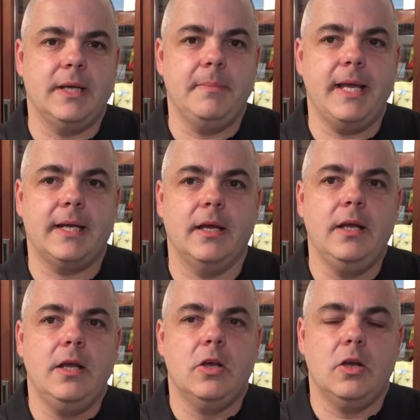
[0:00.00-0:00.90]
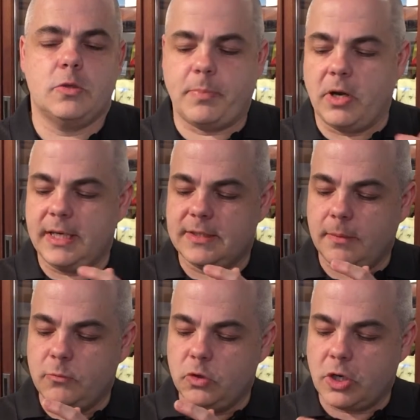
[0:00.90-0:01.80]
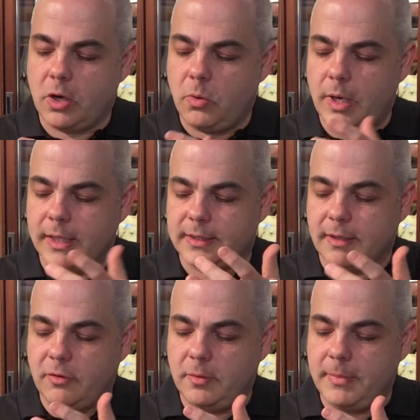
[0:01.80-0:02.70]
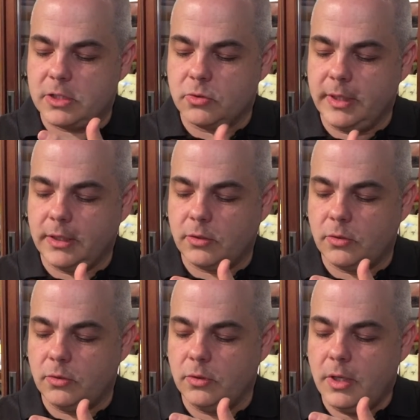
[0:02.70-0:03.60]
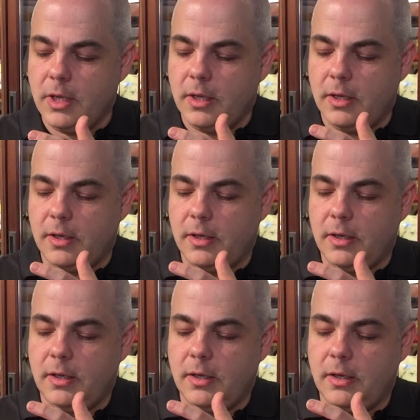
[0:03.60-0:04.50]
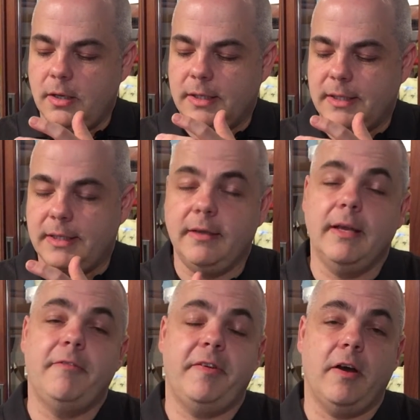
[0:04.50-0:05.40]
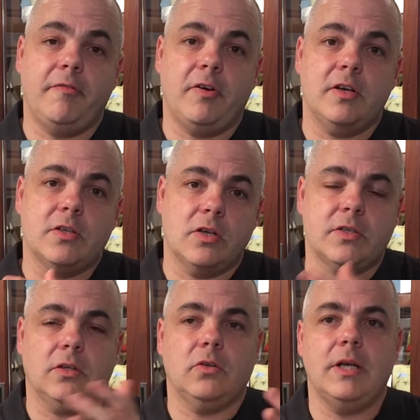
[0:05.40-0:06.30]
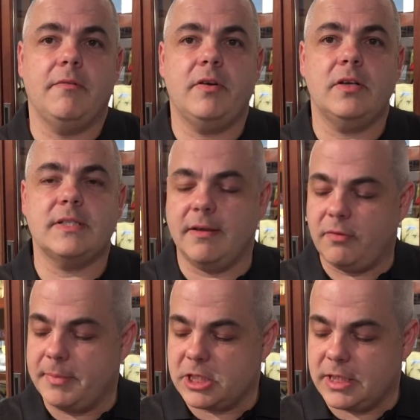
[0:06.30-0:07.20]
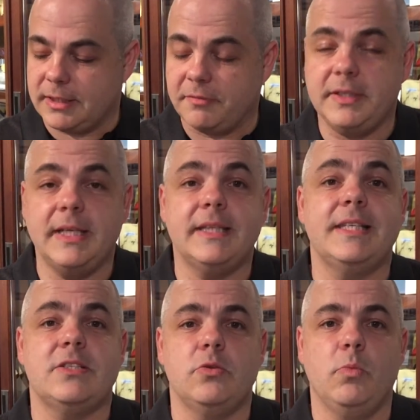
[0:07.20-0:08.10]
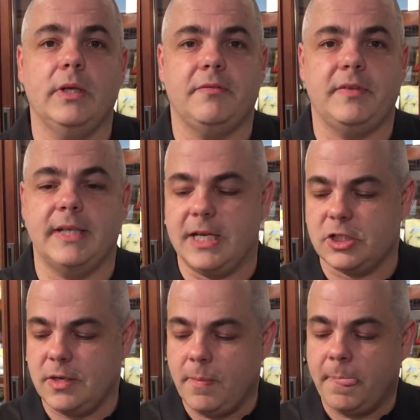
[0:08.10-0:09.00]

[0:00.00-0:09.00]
Québec. Euh, je prends l'exemple du Chanrois, qui est un fromage au lait cru qui est fait en France, dans le centre de la France. C'est un fromage qui est affiné 18 mois d'affinage.